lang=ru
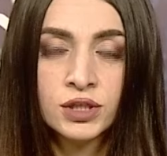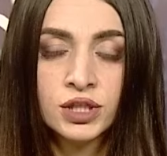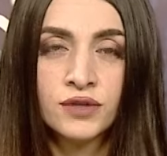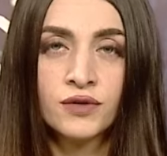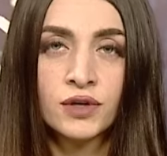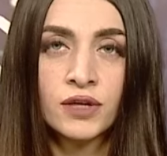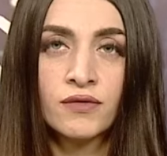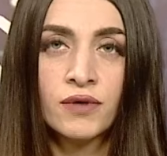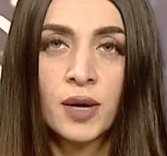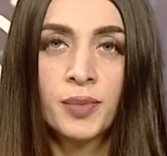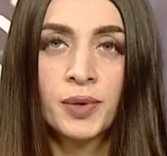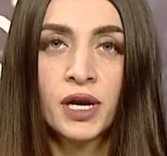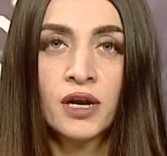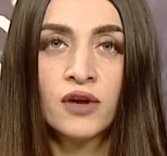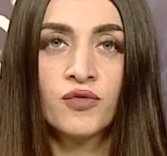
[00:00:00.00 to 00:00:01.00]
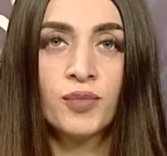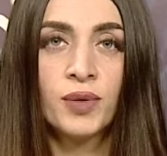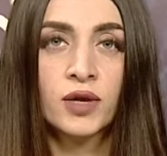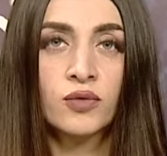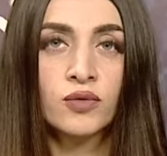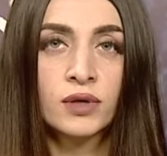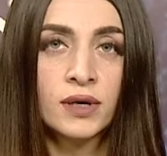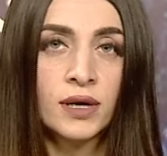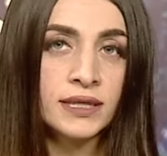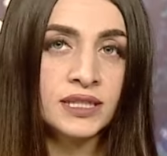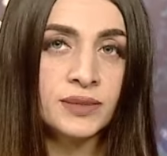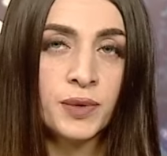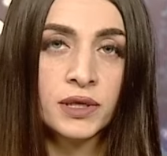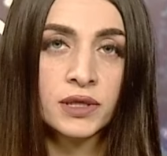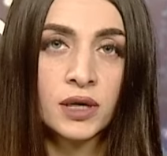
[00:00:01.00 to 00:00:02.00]
4 апреля в 5 утра
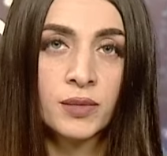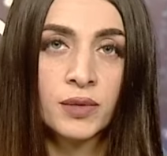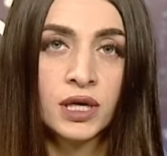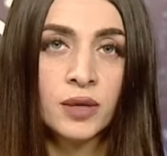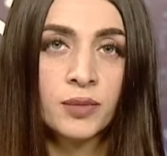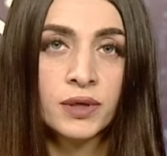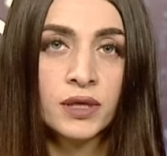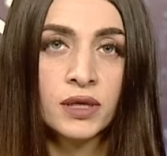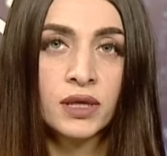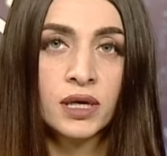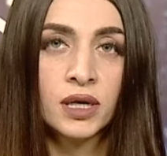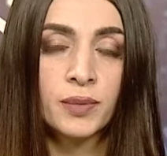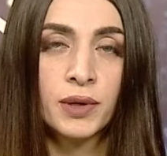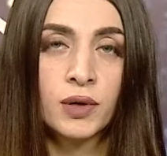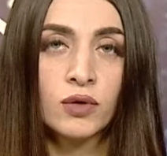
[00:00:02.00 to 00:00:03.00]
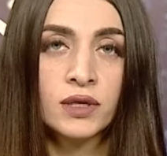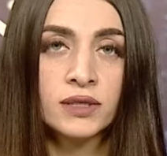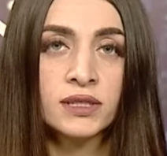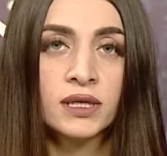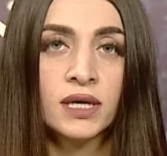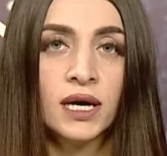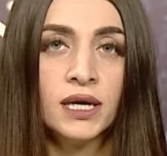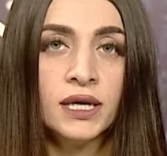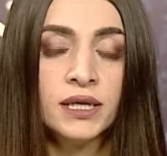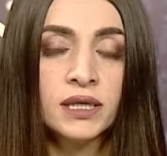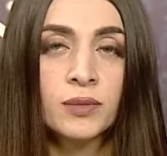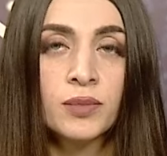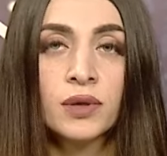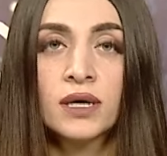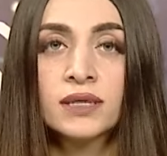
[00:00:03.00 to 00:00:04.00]
инспекторами ГИБДД по улице
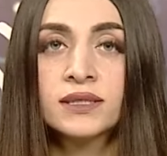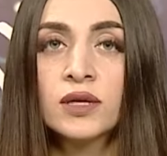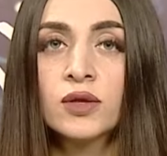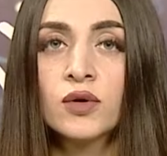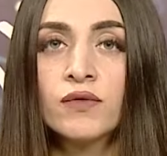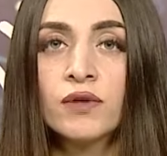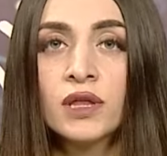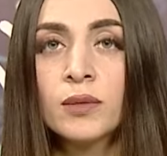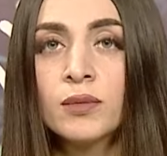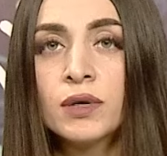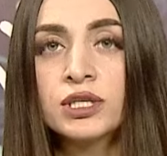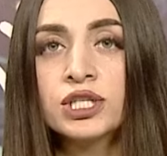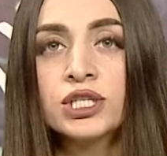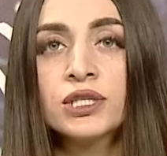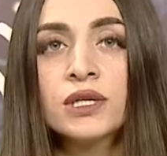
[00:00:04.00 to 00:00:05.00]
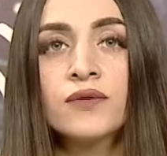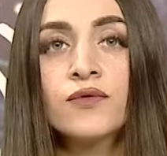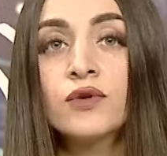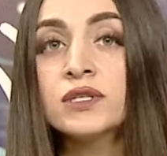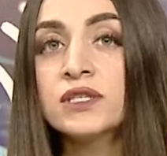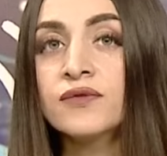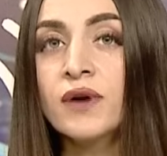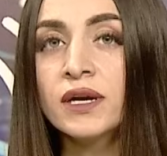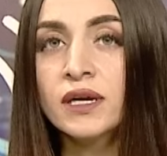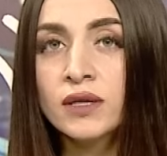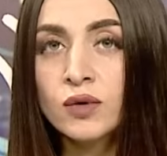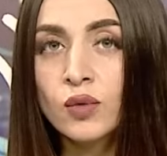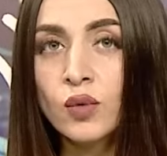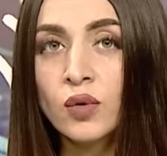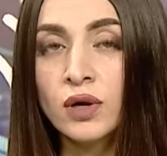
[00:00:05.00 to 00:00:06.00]
Калинина была остановлена машина
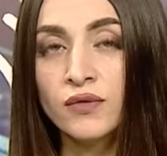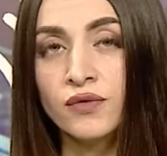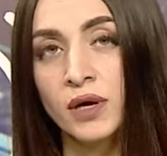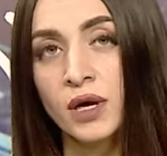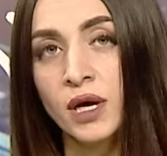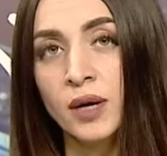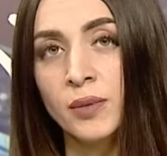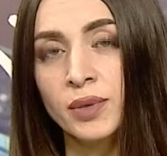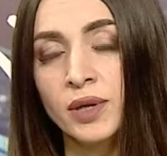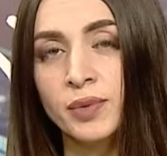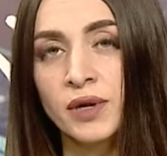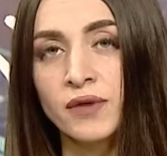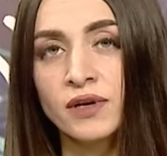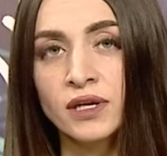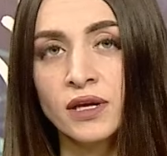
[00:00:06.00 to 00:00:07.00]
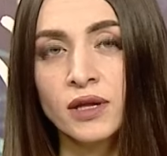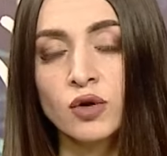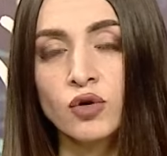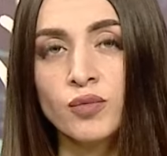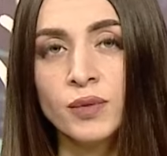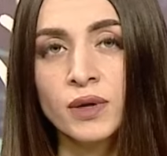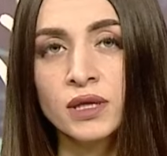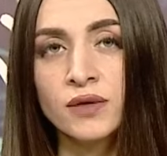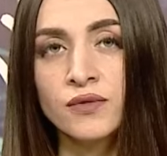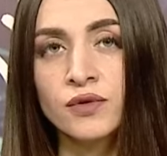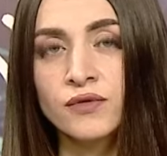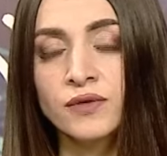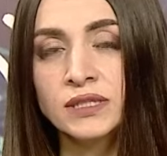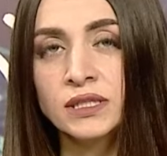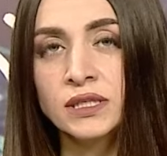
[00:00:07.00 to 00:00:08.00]
Volkswagen Golf. При проверке документов у
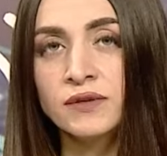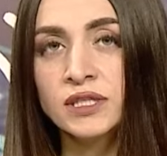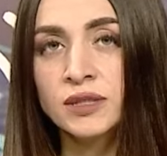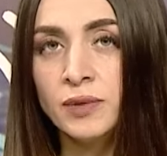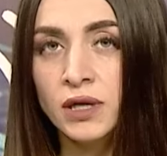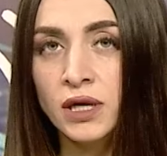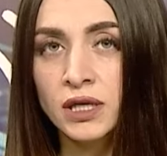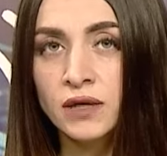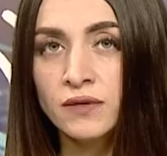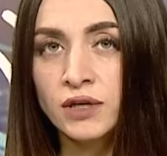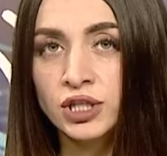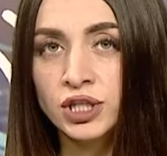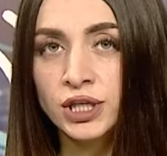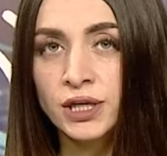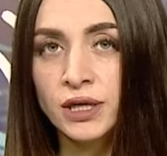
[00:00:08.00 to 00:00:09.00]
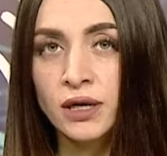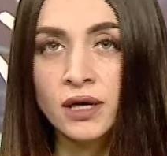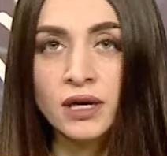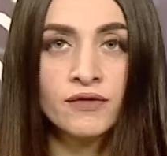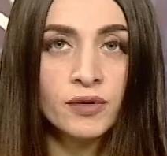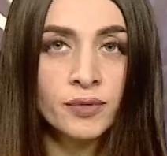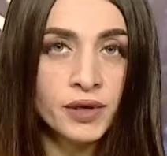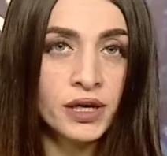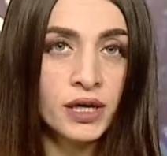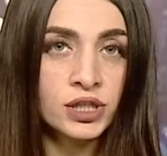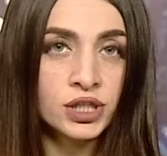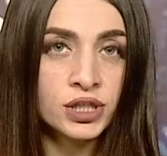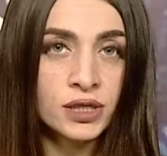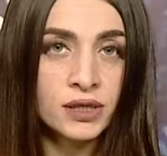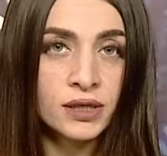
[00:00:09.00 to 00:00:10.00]
28-летнего жителя
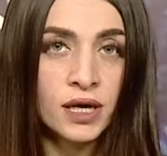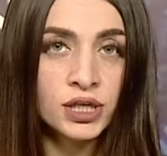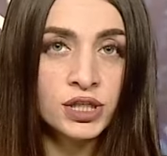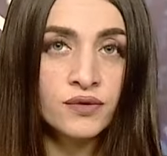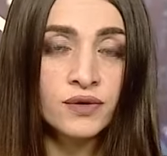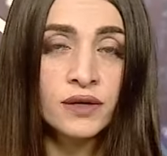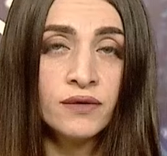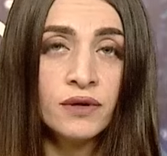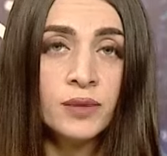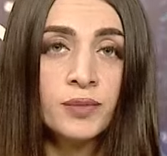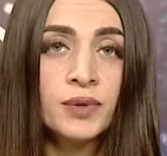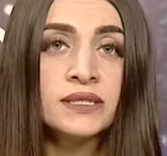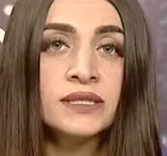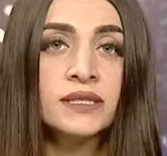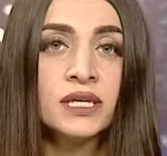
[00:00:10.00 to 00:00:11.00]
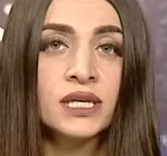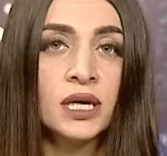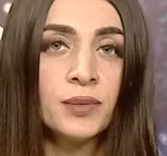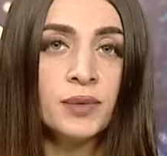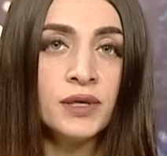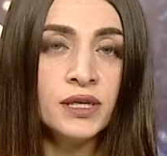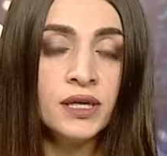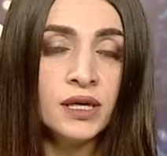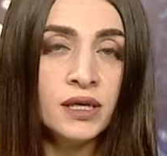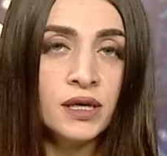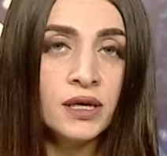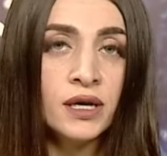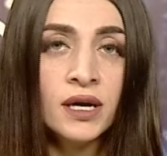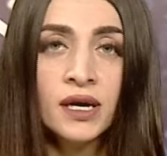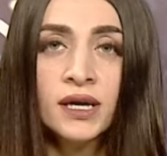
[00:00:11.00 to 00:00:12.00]
левобережных дач выявили признаки
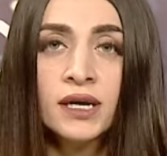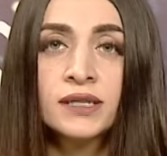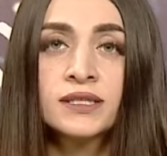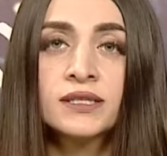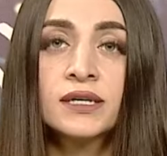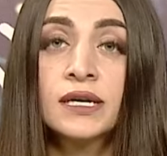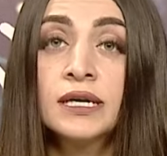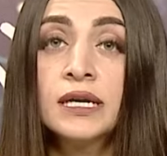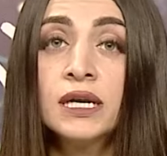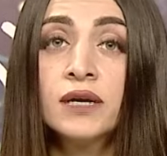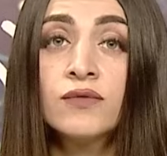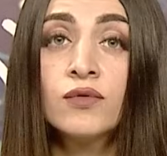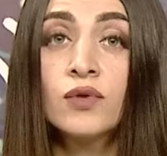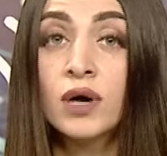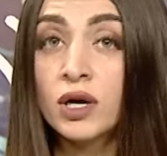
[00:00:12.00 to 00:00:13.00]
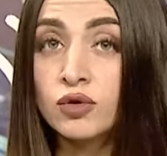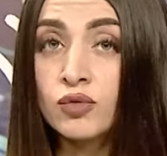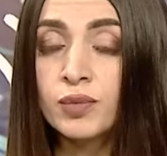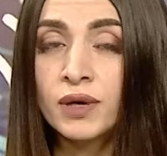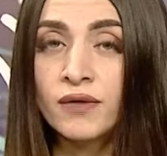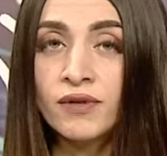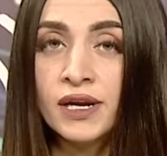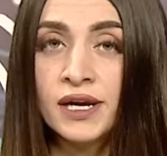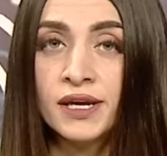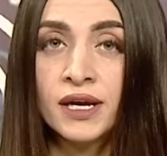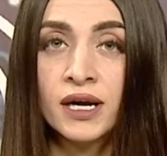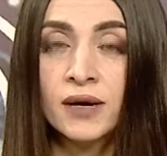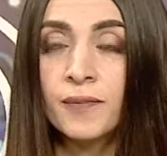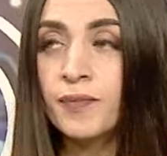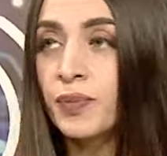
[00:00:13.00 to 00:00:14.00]
опьянения и отстранили его от
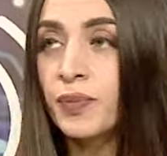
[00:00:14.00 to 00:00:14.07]
управления.